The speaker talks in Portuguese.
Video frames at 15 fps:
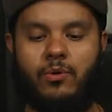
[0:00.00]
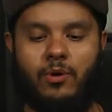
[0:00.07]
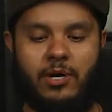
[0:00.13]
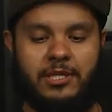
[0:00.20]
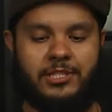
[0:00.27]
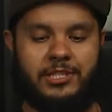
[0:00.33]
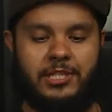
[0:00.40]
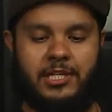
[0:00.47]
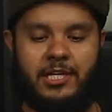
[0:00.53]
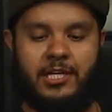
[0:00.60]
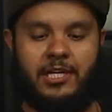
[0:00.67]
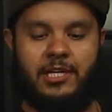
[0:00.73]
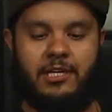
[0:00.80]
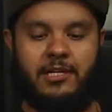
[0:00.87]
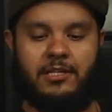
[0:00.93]

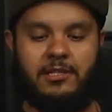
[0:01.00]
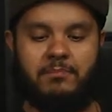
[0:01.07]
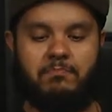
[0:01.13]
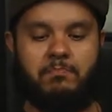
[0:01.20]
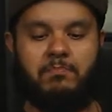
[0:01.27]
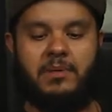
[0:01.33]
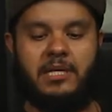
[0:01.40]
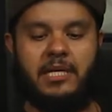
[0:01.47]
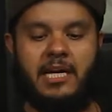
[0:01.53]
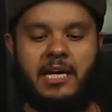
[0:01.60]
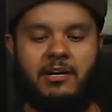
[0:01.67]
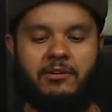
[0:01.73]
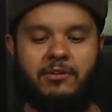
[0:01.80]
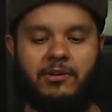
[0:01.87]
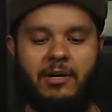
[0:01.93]
Corte
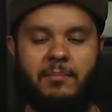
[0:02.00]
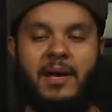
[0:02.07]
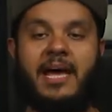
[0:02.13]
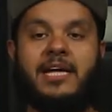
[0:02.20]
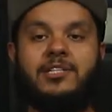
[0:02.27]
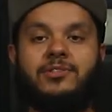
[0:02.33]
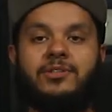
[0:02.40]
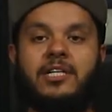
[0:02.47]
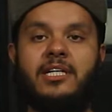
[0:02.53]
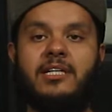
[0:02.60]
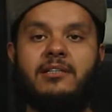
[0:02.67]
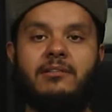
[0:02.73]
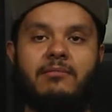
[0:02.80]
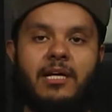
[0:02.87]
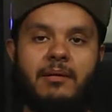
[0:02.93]
pequeno a médio,
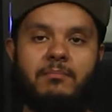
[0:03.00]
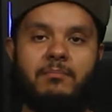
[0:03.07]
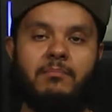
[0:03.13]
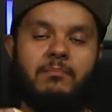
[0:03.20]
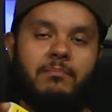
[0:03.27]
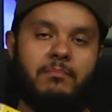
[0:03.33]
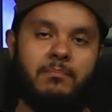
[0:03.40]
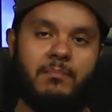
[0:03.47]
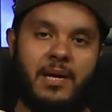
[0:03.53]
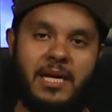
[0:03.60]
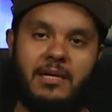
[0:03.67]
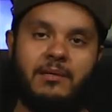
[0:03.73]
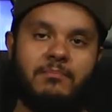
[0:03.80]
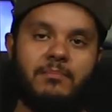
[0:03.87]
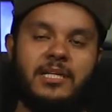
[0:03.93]
né? É
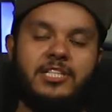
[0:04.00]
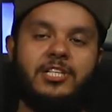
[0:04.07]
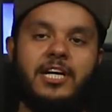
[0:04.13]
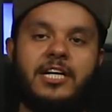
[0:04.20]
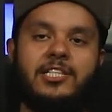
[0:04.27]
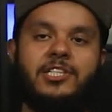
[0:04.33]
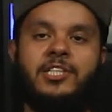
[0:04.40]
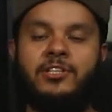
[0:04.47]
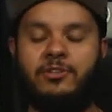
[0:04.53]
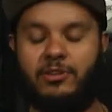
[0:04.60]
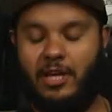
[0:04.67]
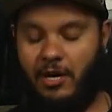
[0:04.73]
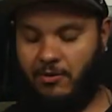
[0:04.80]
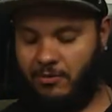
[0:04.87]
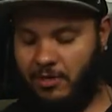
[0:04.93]
bem mastigadinho e tal.